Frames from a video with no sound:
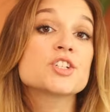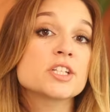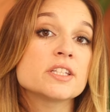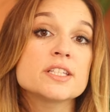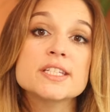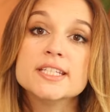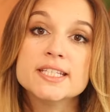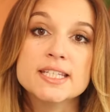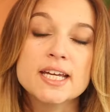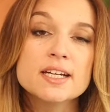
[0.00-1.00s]
Génétiques
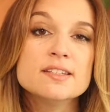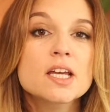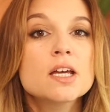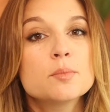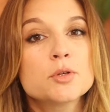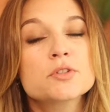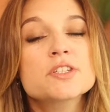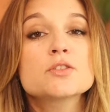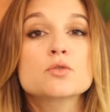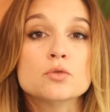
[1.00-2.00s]
certes, mais
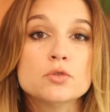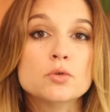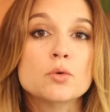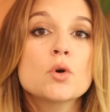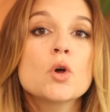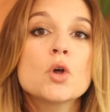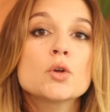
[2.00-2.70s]
aussi sociaux,